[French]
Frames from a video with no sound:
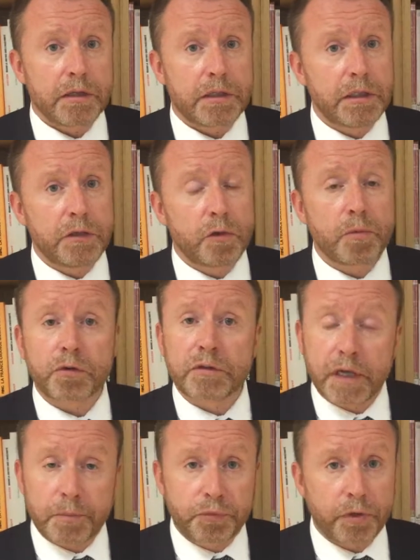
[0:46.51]
qui augmente
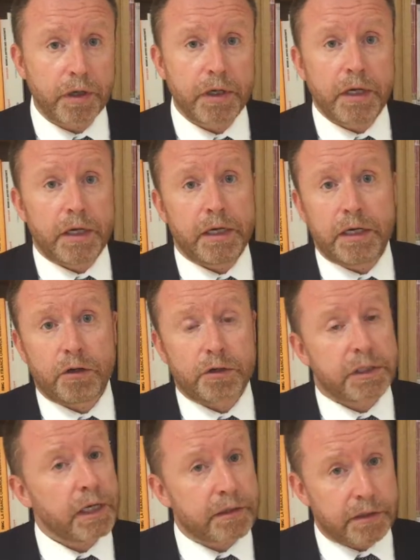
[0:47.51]
d'un point et
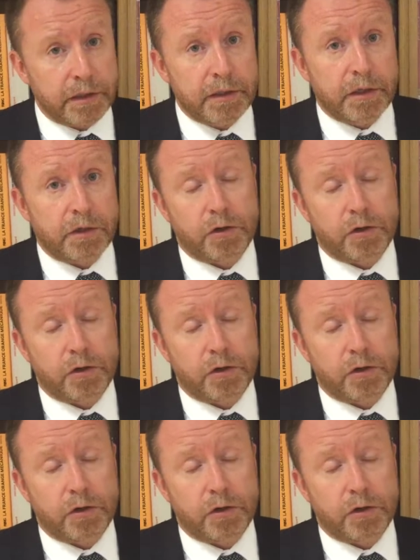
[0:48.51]
qui atteint